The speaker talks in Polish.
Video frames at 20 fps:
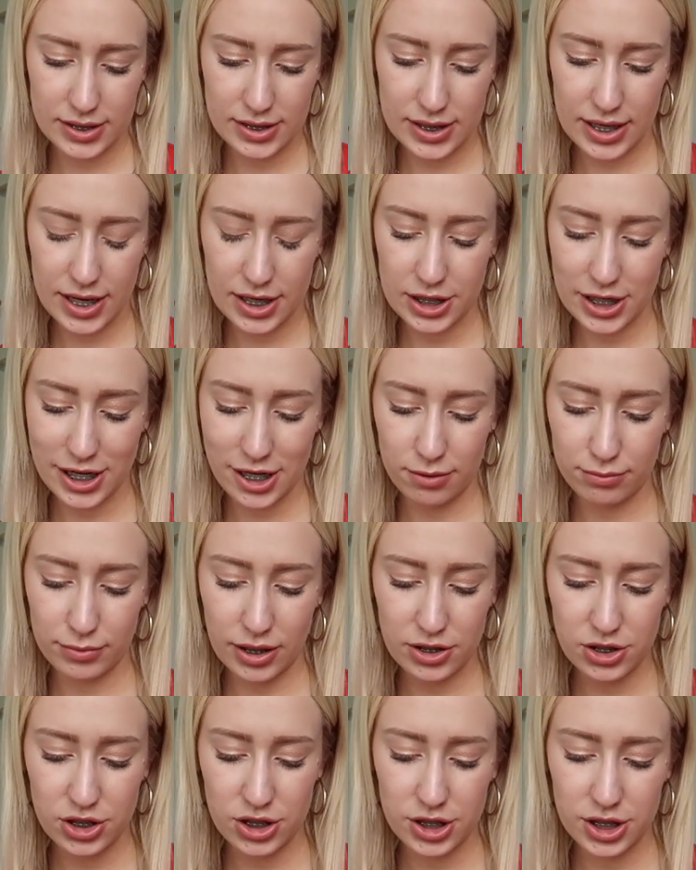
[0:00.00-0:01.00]
starczają
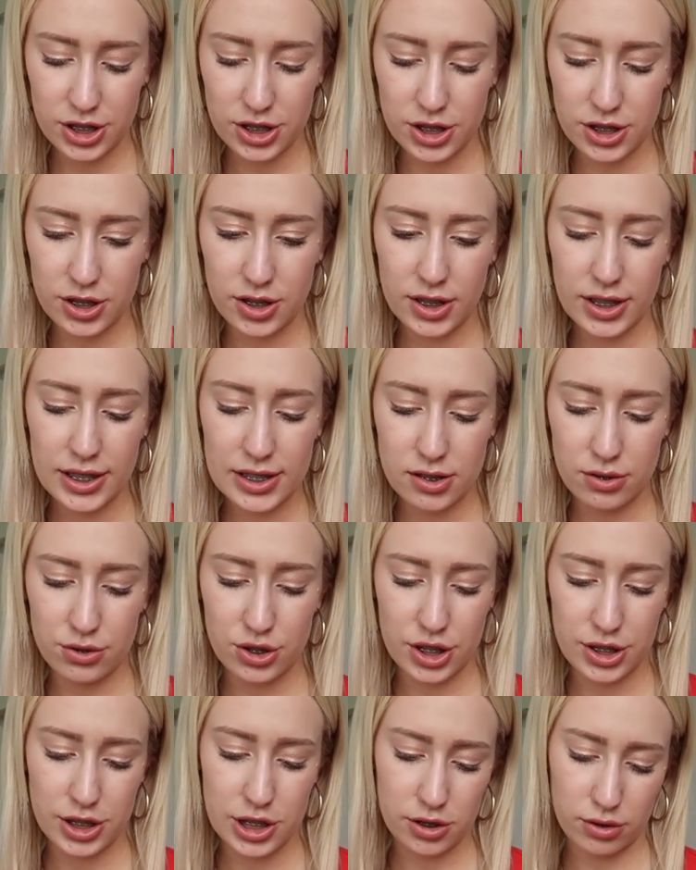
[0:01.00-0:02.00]
na 30 dni, jest to
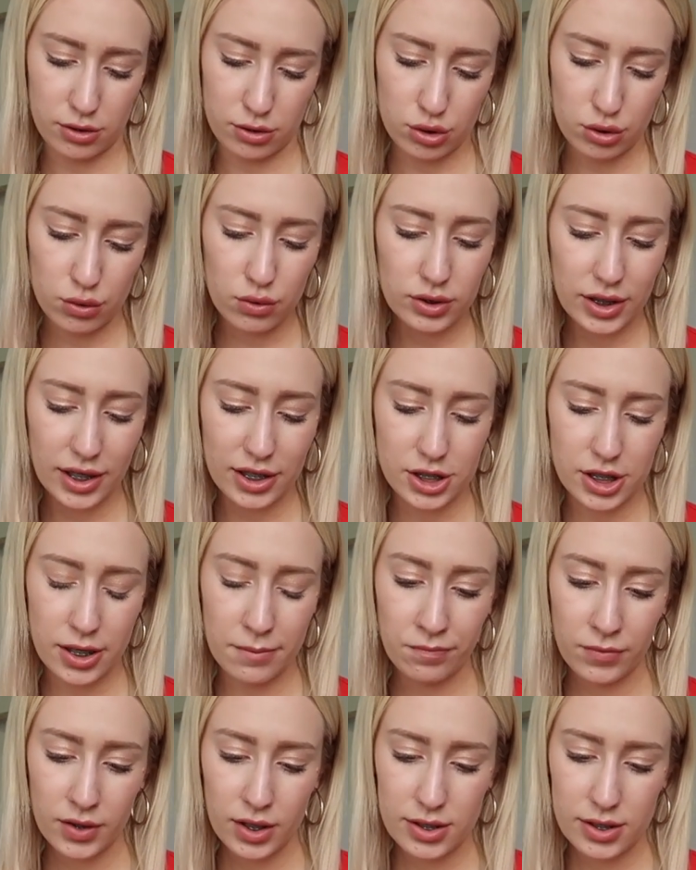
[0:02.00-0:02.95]
60 sztuk, także